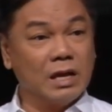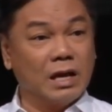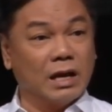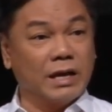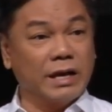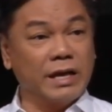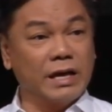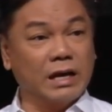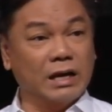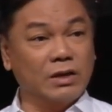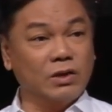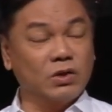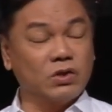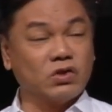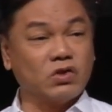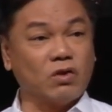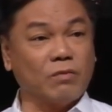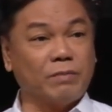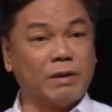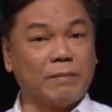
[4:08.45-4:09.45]
Kaya ngayong
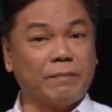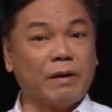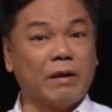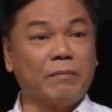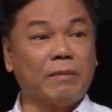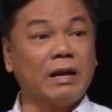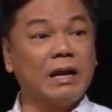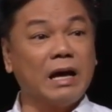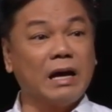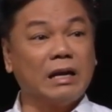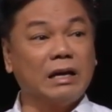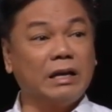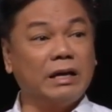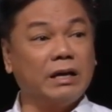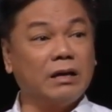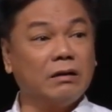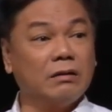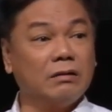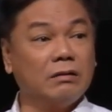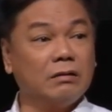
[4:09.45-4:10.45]
sobra pang
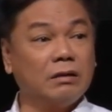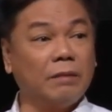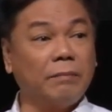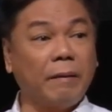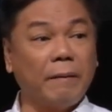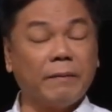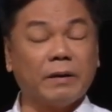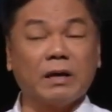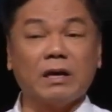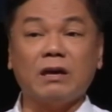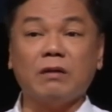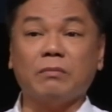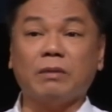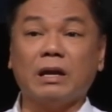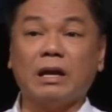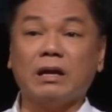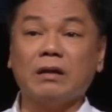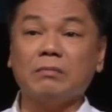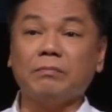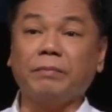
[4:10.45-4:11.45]
manalig,
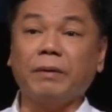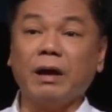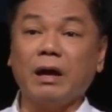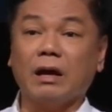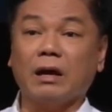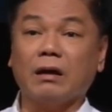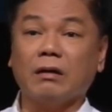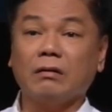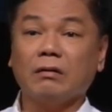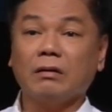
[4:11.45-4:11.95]
napapaghihimalaan pa.